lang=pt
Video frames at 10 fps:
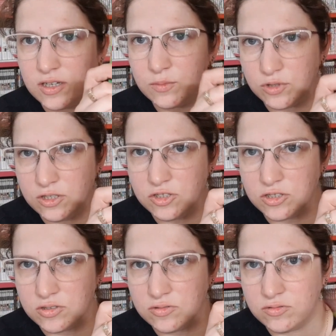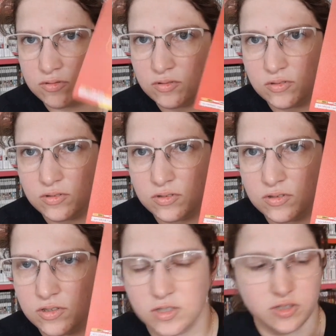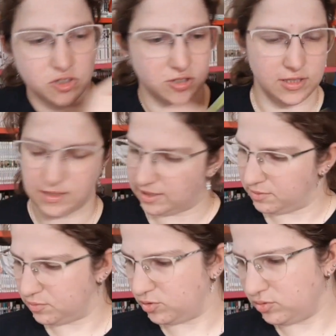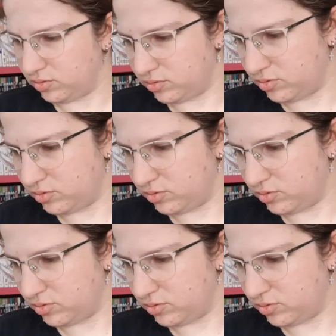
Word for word: É bonitinho. De dezembro.